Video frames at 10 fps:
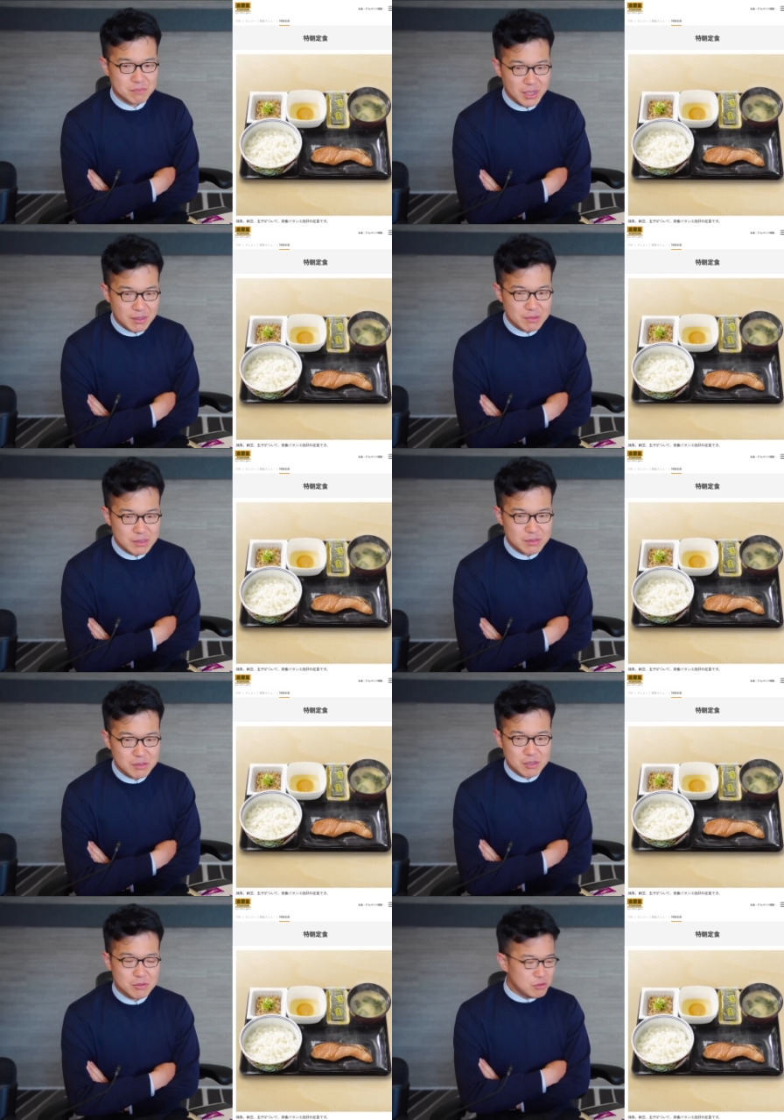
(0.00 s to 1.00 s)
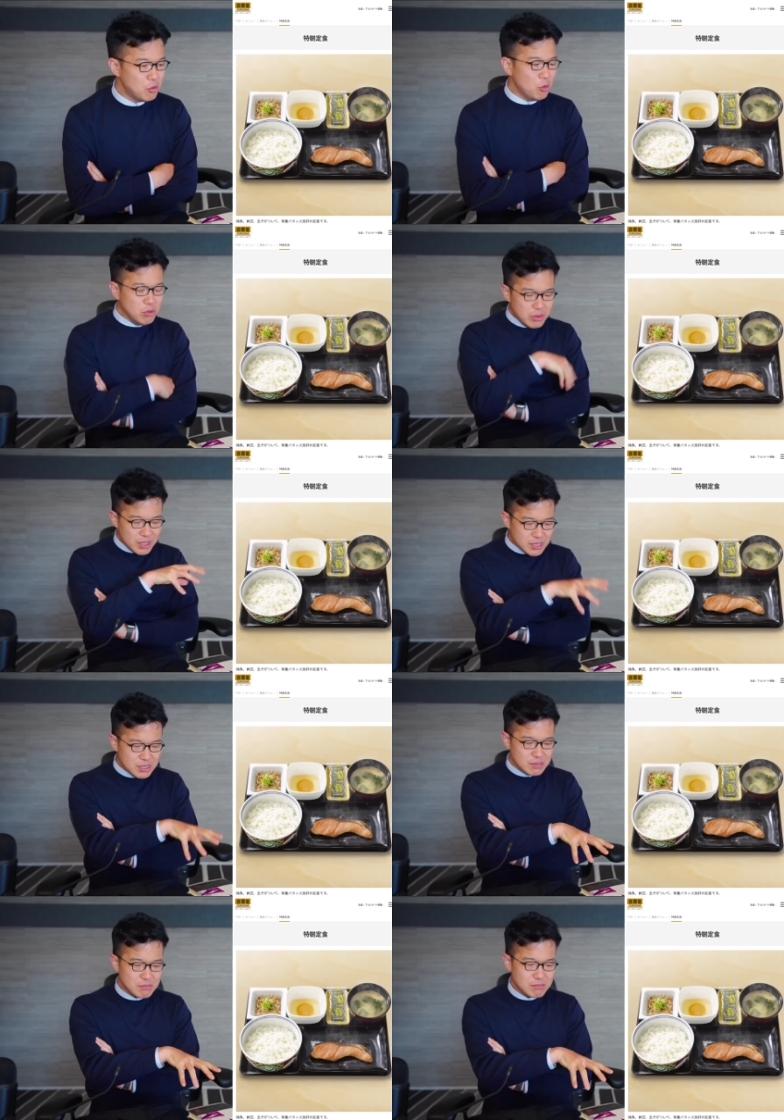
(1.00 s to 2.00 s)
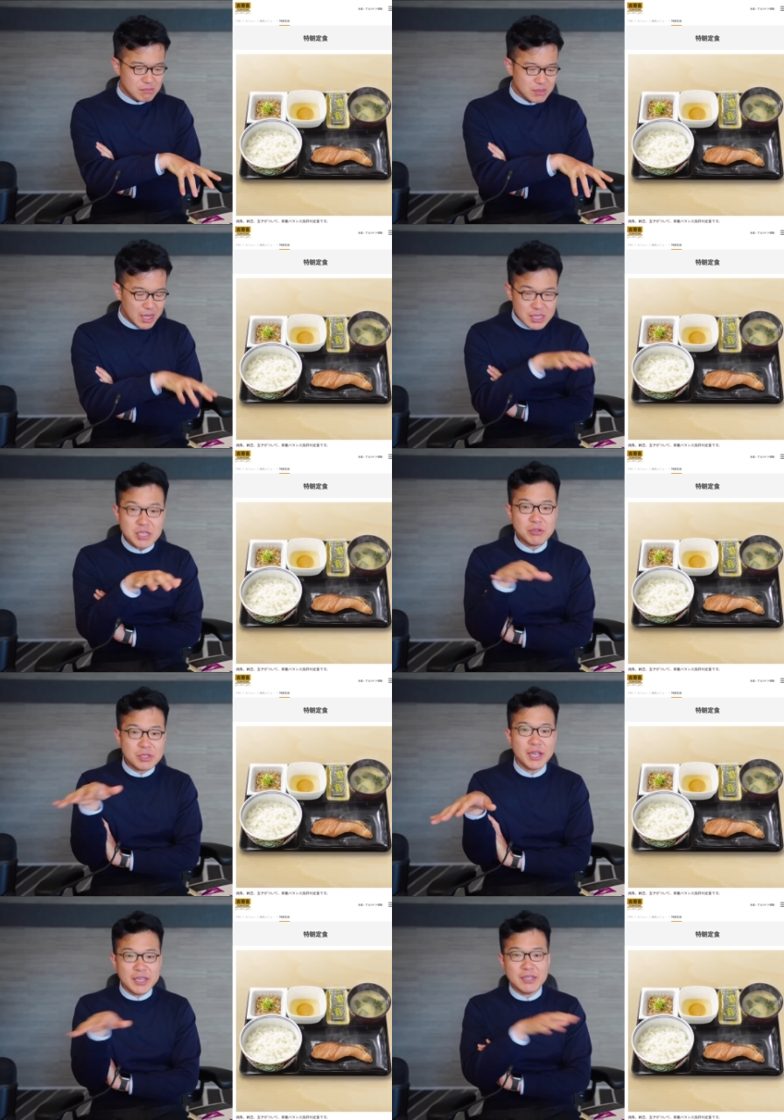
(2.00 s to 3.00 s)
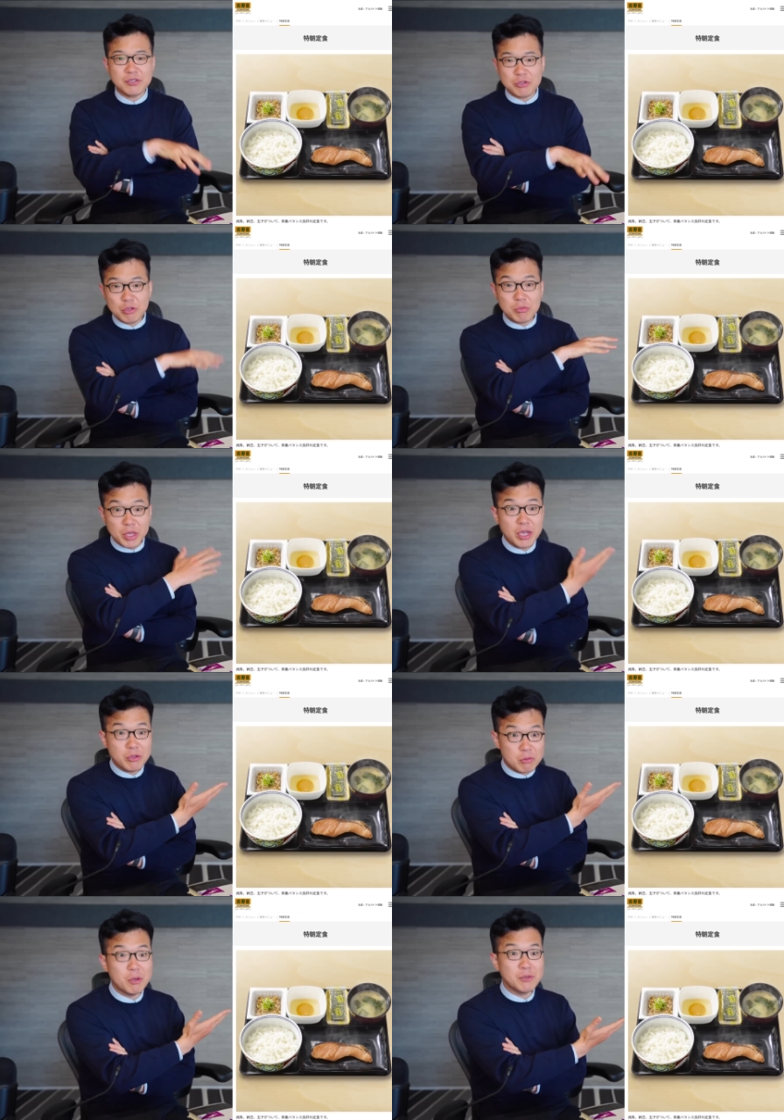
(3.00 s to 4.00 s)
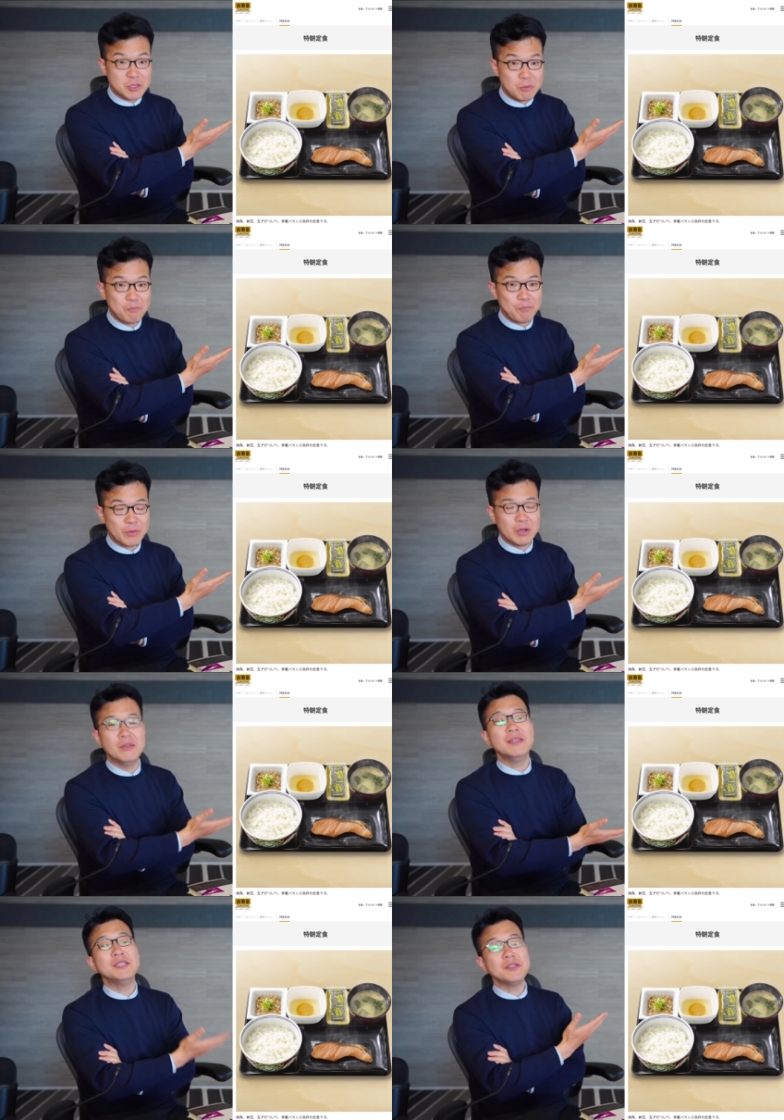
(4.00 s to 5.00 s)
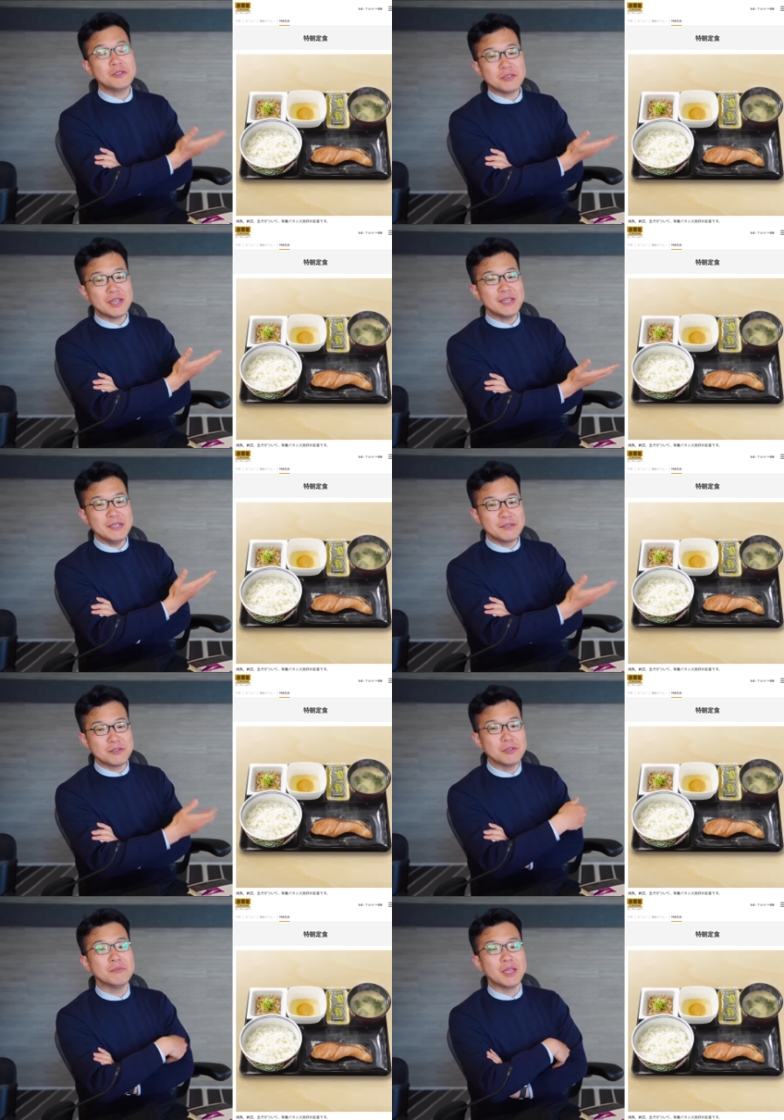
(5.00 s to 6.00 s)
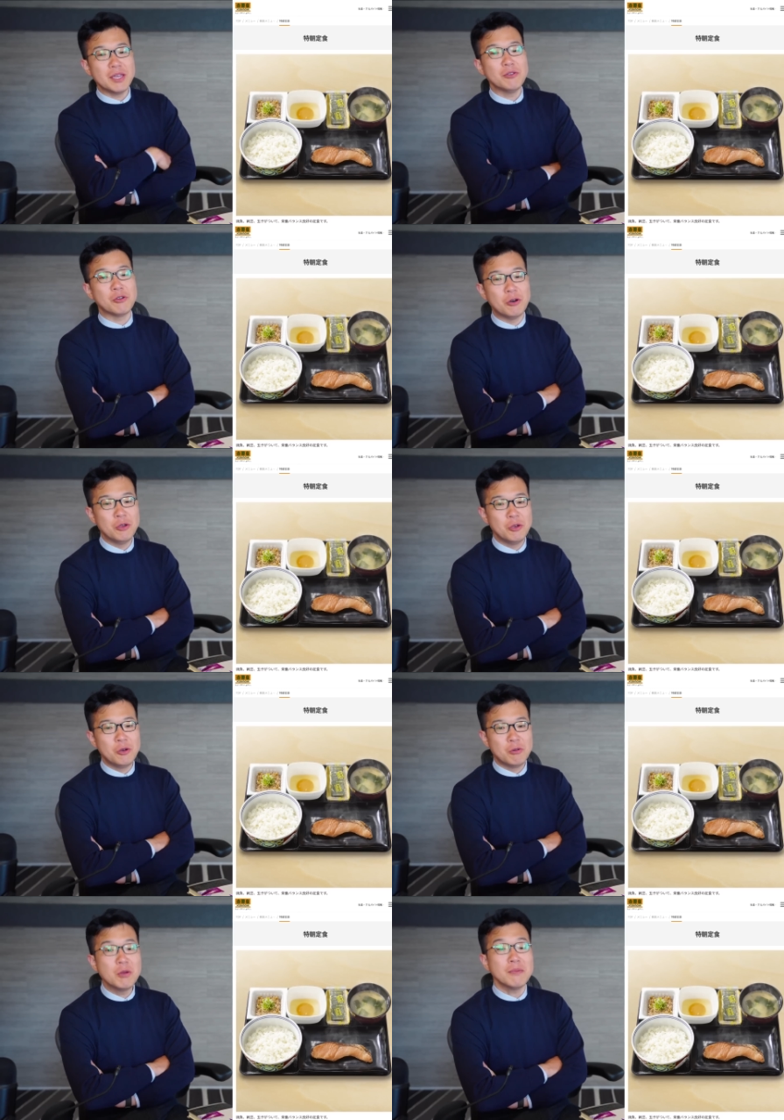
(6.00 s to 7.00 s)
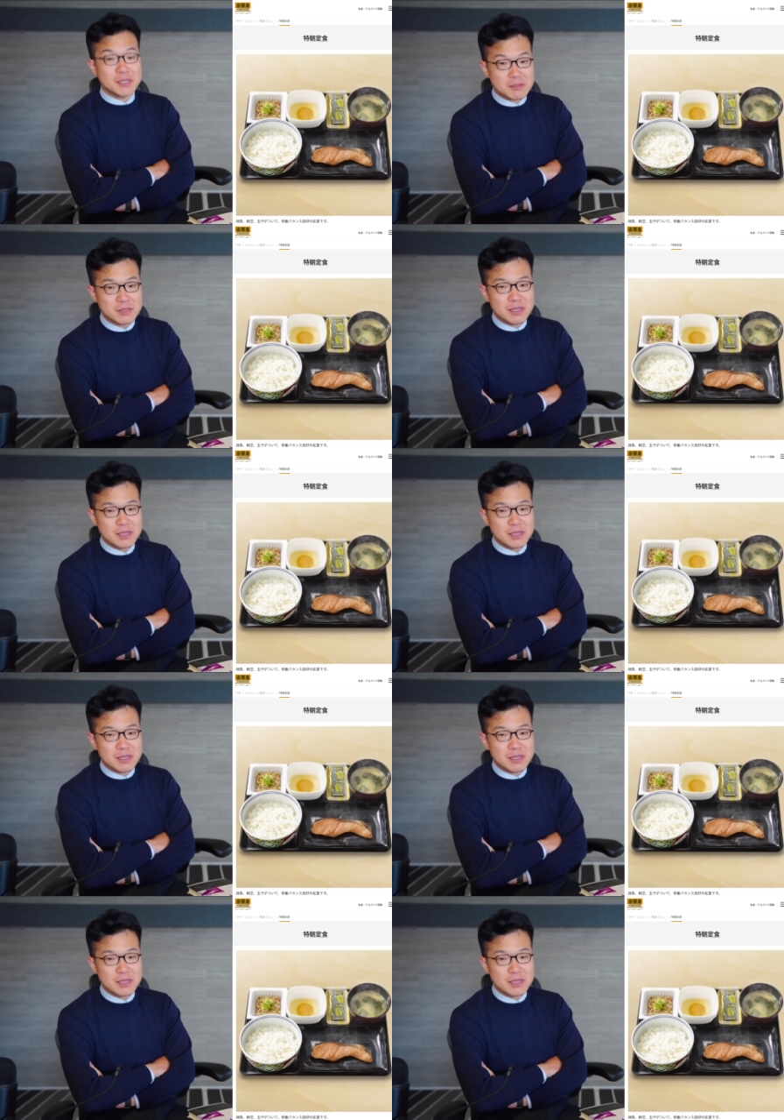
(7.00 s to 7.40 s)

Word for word: ね、同じ味を再現することもできると思いますよ。同じ味を再現することもできると思います。